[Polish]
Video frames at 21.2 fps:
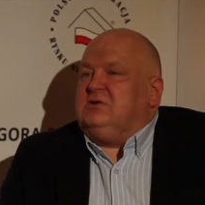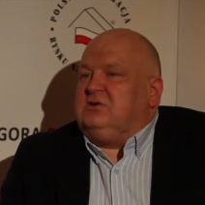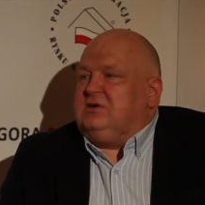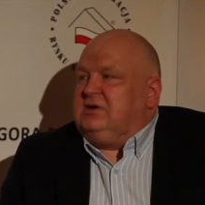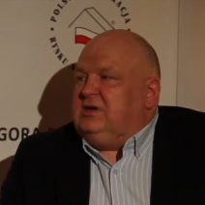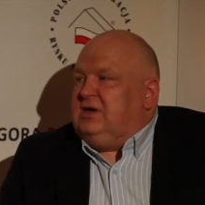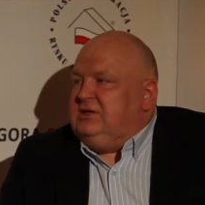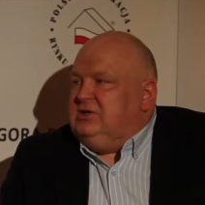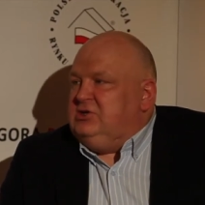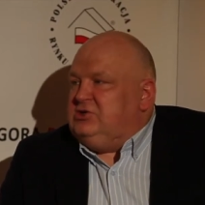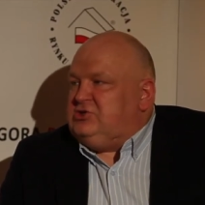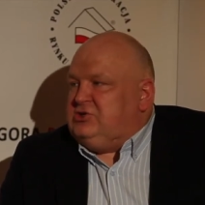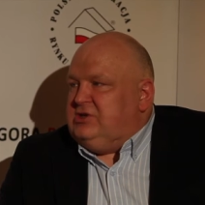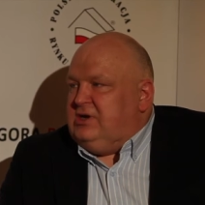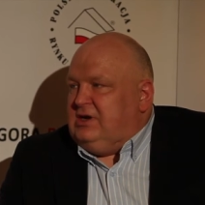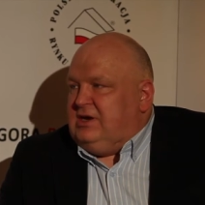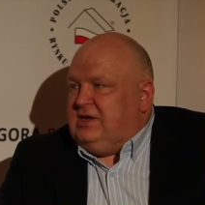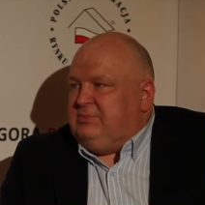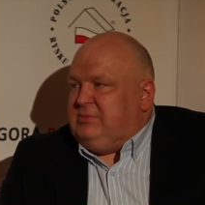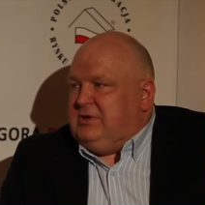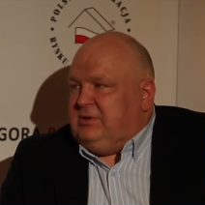jest
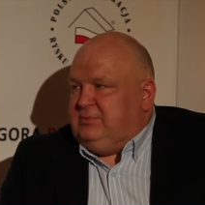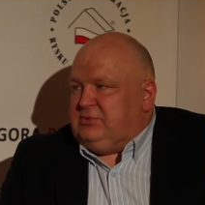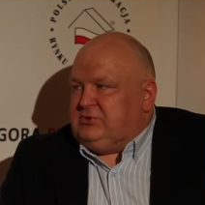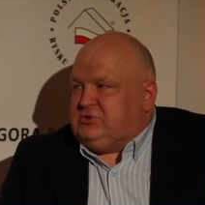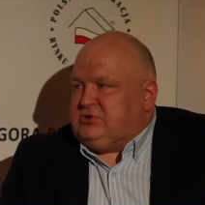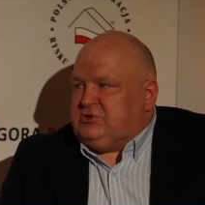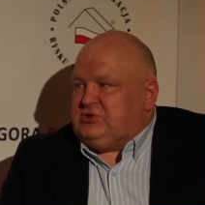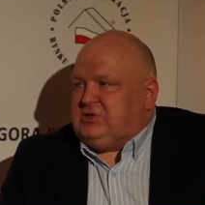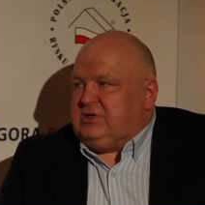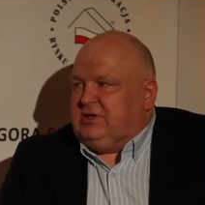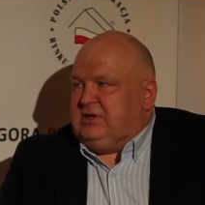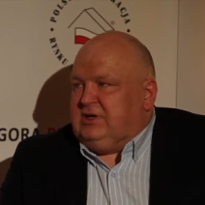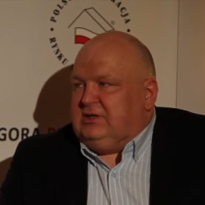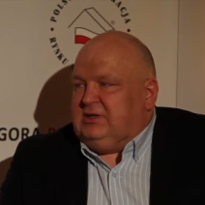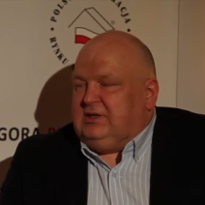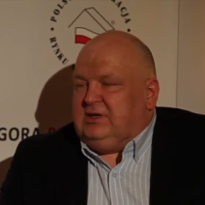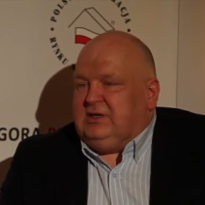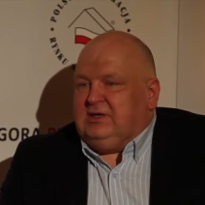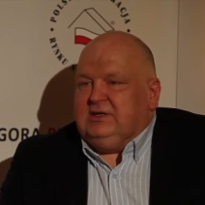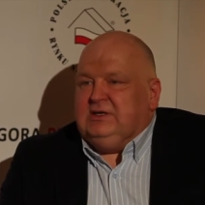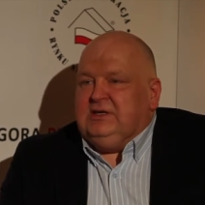organicznie lepiej
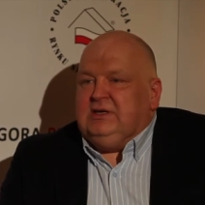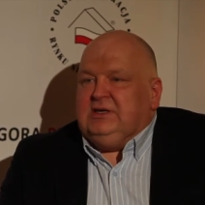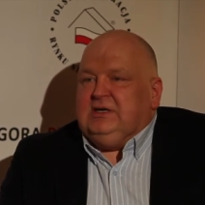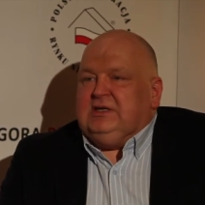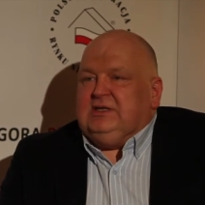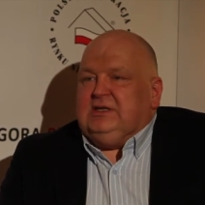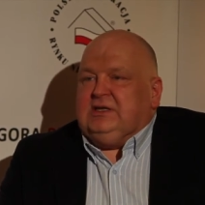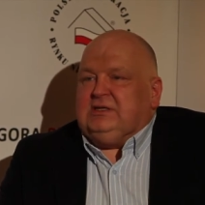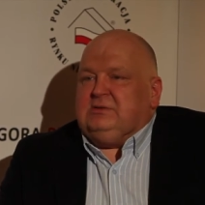postrzegana.